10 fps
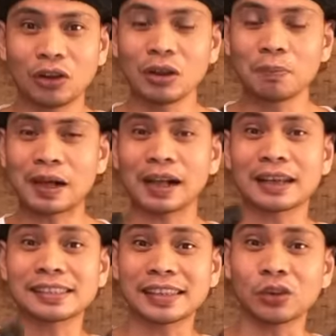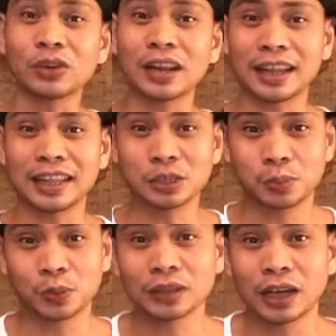na pagka zero knowledge
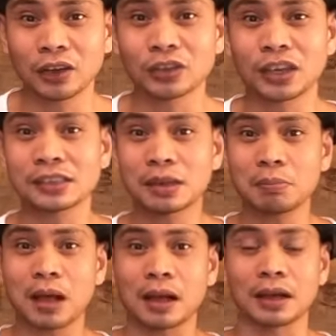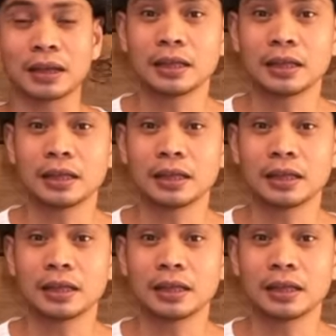po tayo sa isang bagay,